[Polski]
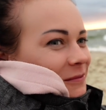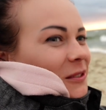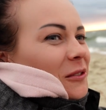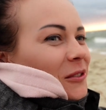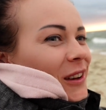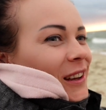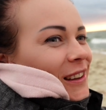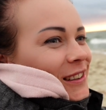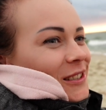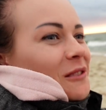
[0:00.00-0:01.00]
No
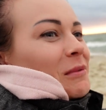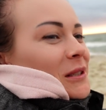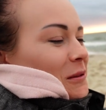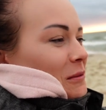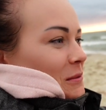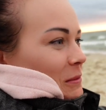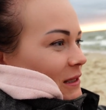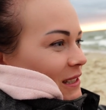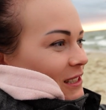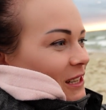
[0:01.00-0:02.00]
weź, lubię z tobą
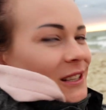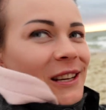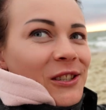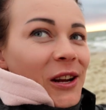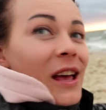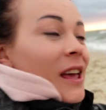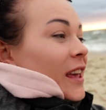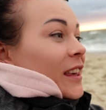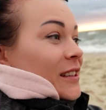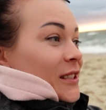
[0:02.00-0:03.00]
spędzać czas, a jeszcze
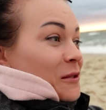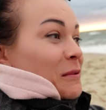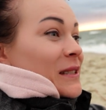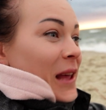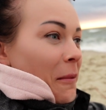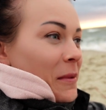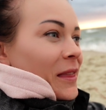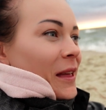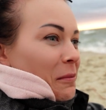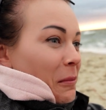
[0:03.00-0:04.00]
jak jesteśmy sami
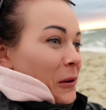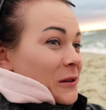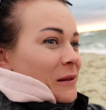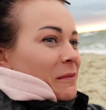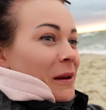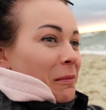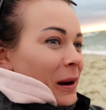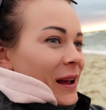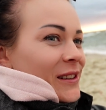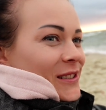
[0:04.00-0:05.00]
nad morzem, na
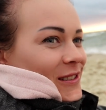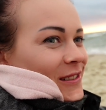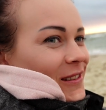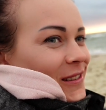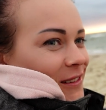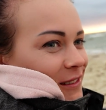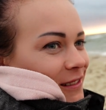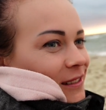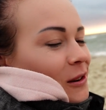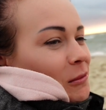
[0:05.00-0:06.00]
plaży,
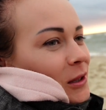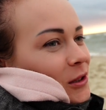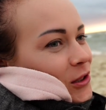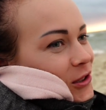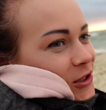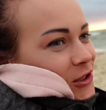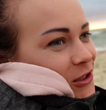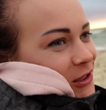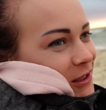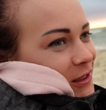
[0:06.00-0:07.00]

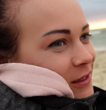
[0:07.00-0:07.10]
romantycznie.